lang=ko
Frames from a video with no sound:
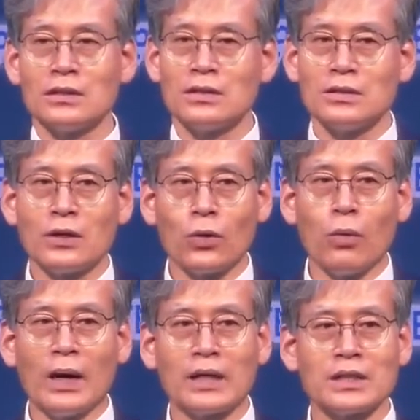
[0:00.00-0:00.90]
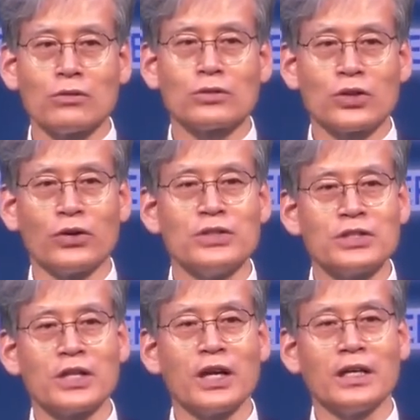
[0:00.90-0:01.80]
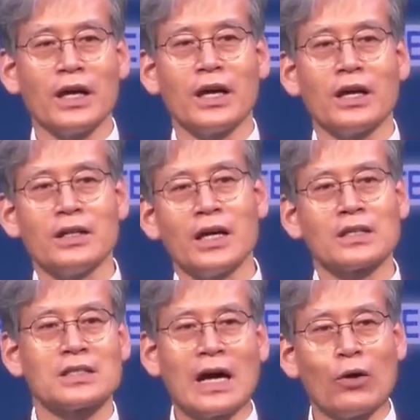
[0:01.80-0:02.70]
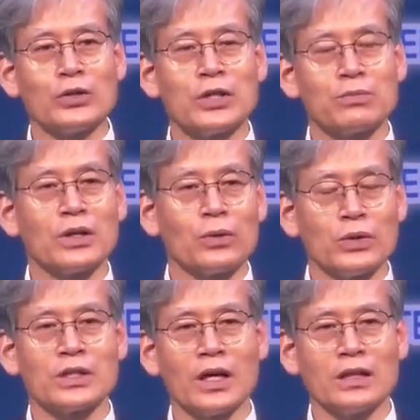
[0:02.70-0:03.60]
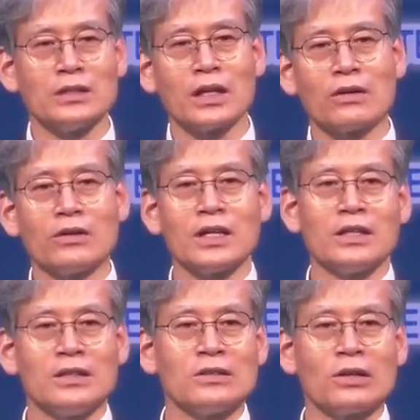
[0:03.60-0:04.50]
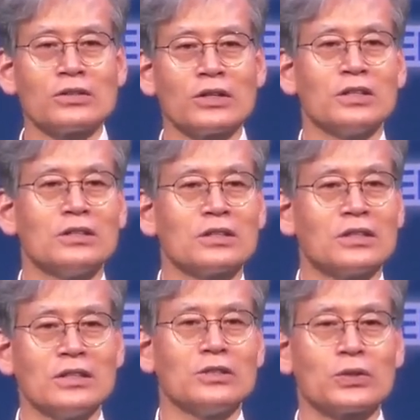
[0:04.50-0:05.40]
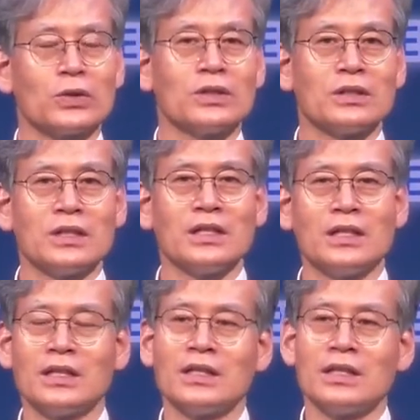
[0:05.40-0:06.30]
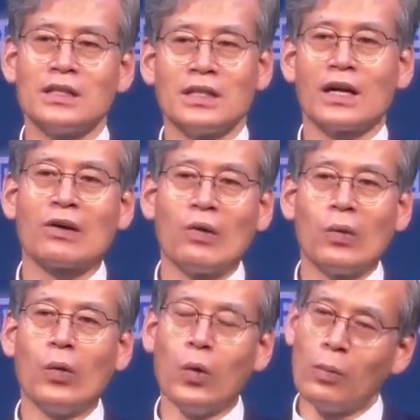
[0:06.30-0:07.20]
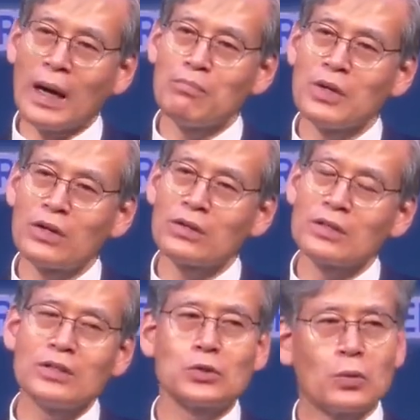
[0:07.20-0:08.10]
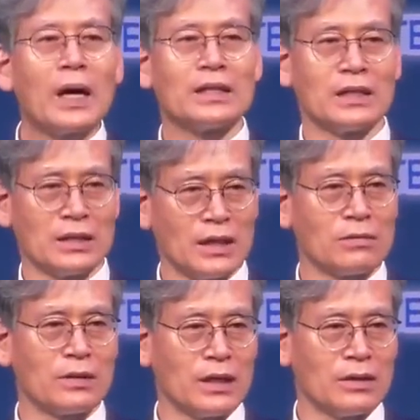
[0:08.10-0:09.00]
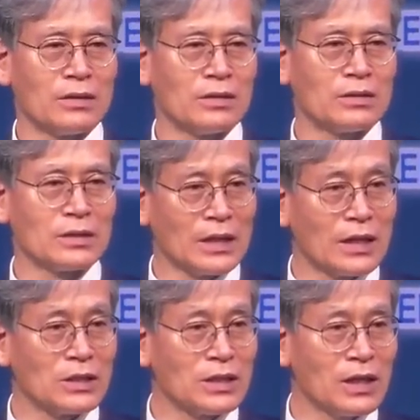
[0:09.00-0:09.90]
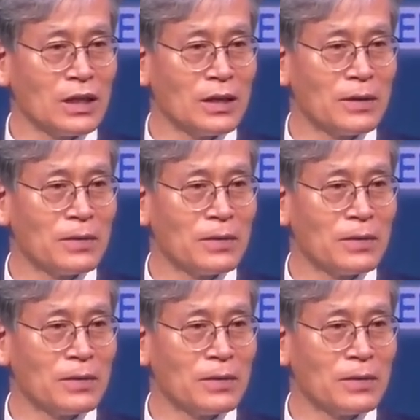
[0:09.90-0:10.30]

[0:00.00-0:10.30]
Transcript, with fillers: 근데 로마 제국 전체에 약 4, 50개 도시가 있는데 거기에 흩어져 있는 그리스도인들이 약 5만 명이 조금 안 된다 그래요. 그 당시에.